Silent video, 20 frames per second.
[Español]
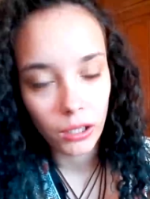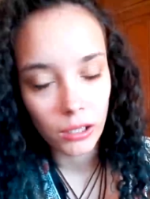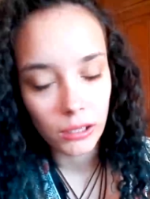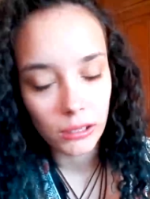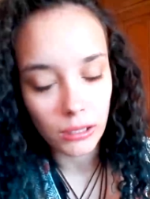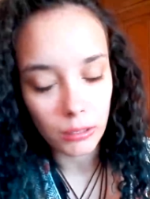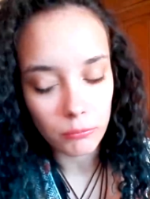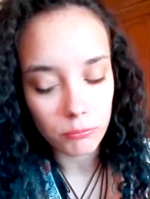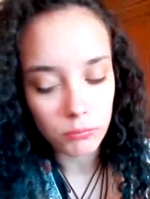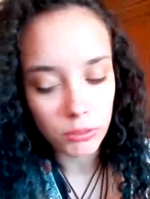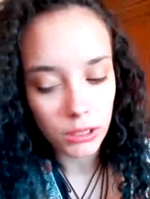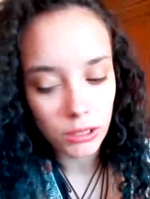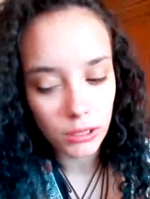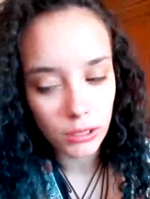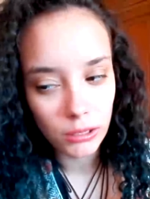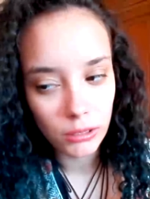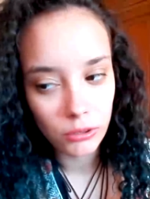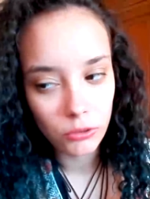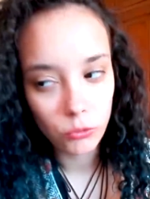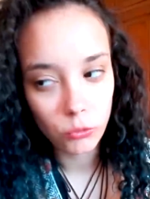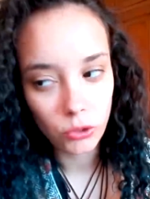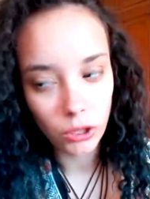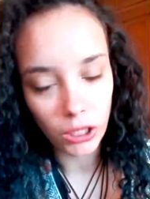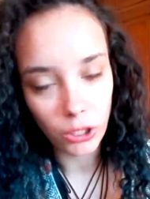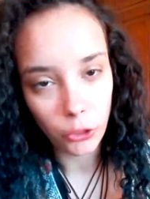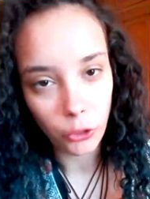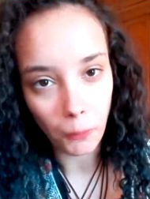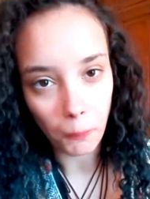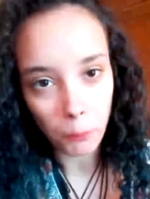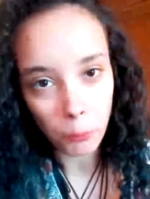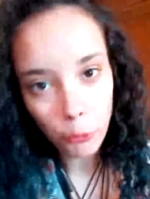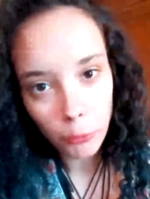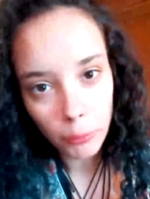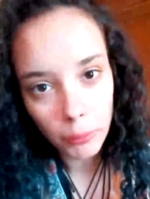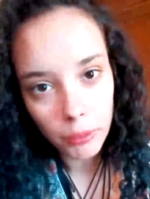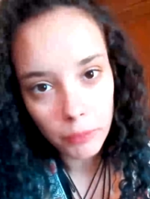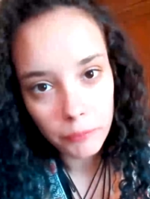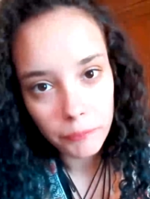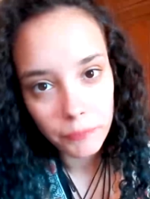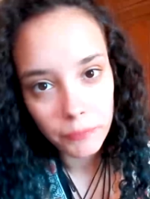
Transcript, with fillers: También utilizo espuma